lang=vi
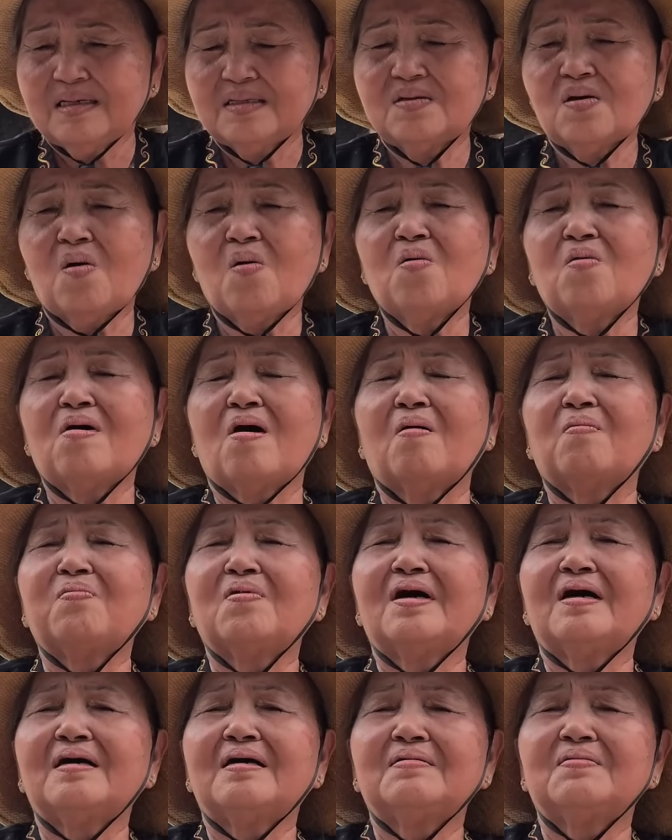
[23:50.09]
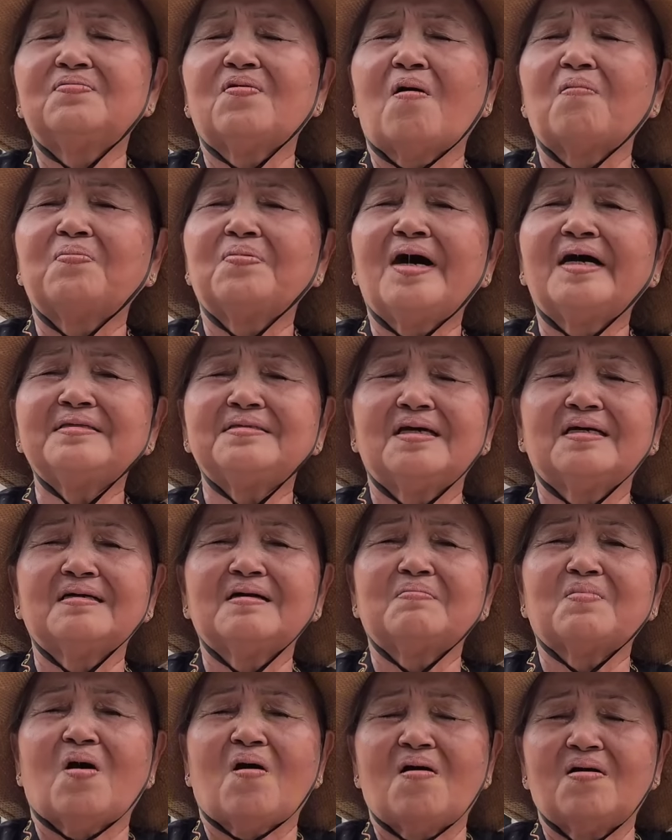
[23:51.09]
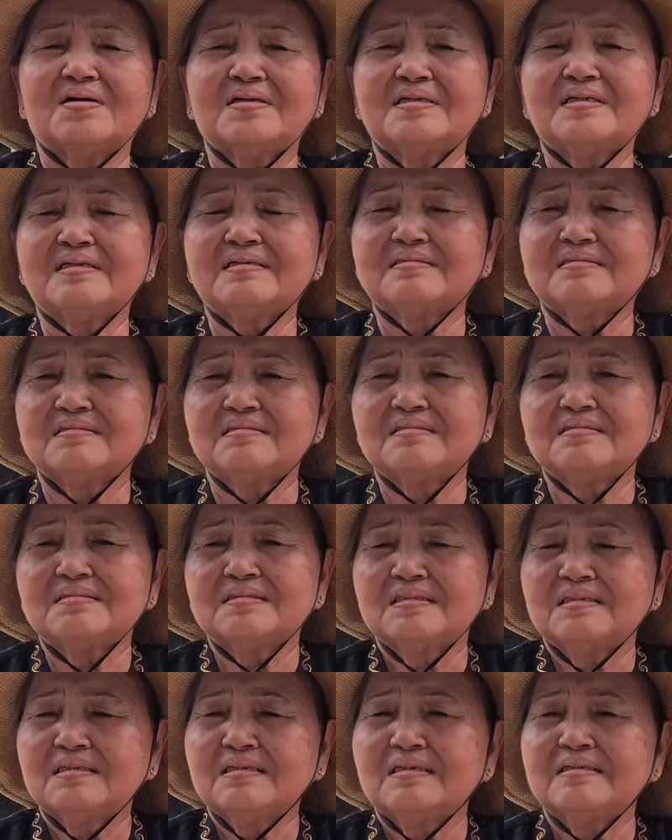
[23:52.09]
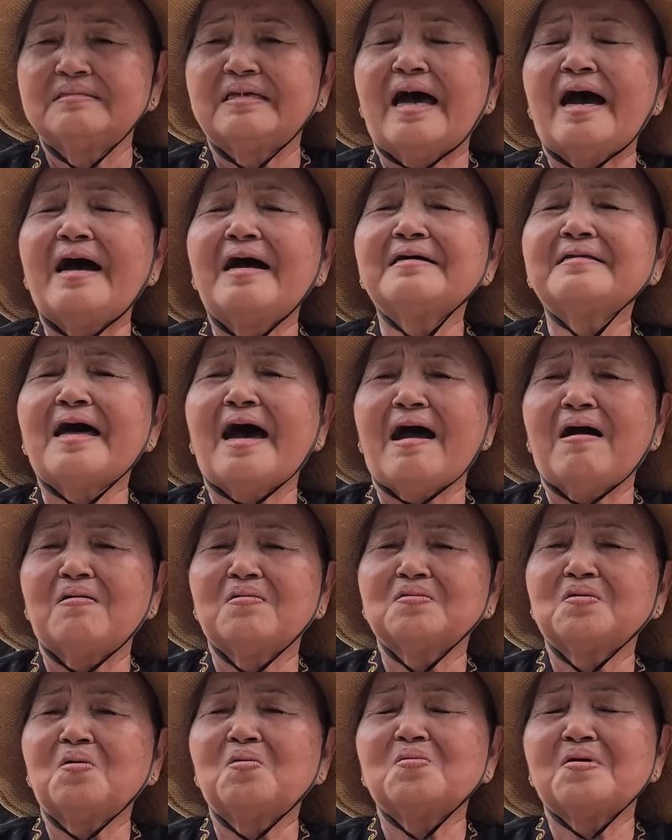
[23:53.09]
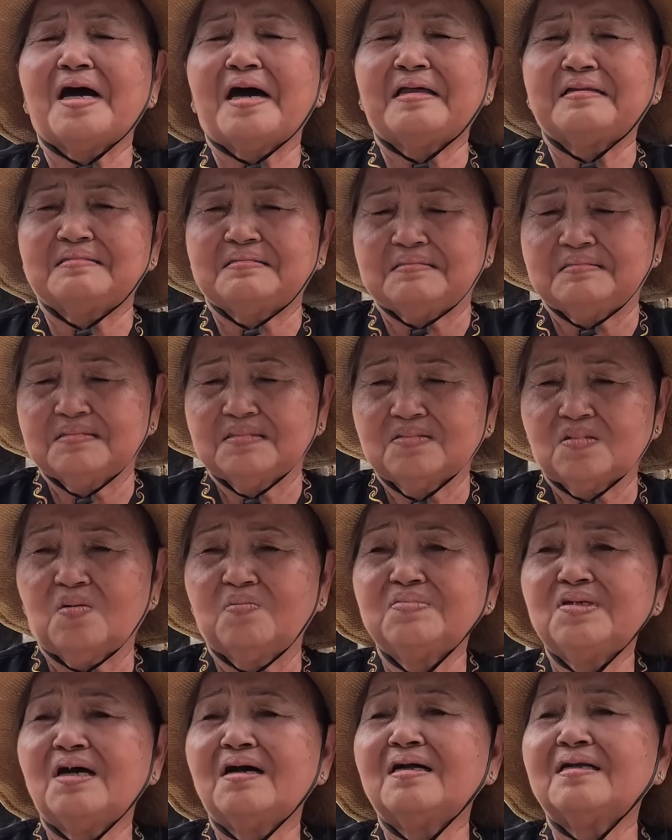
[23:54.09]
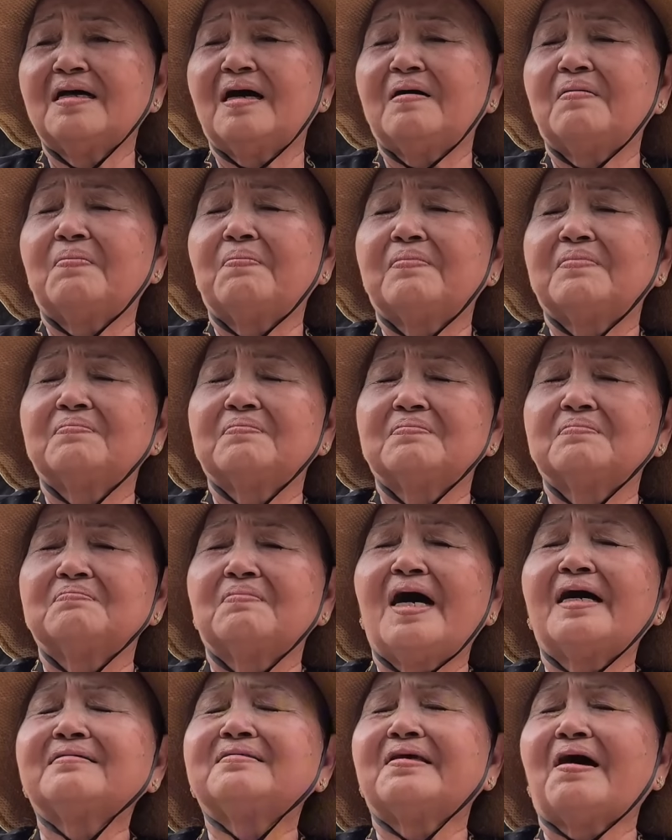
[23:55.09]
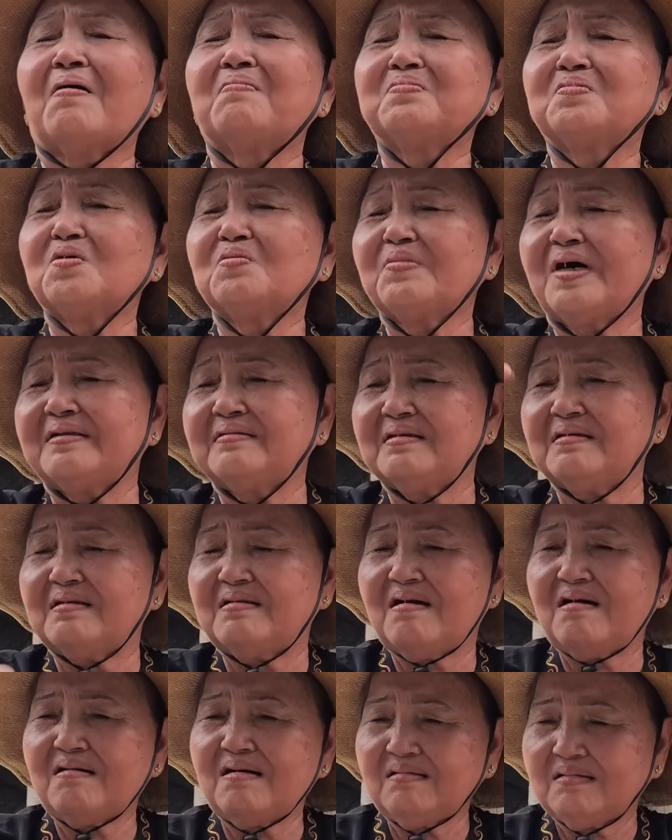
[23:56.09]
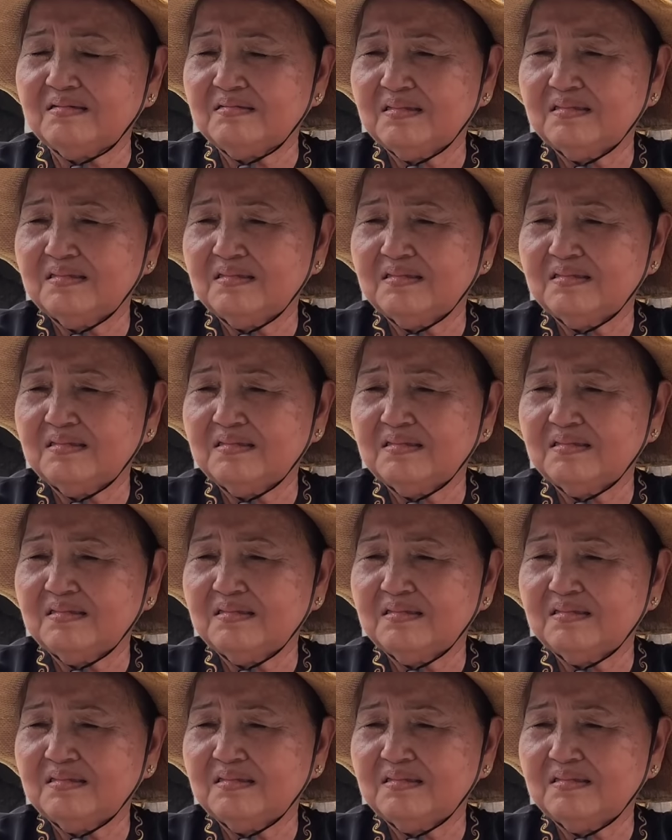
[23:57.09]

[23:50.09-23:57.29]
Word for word: tu phục ờ, phục hết những cái bọn ờ, giả đạo tu hành cũng như là bắt chồng của mình vậy đó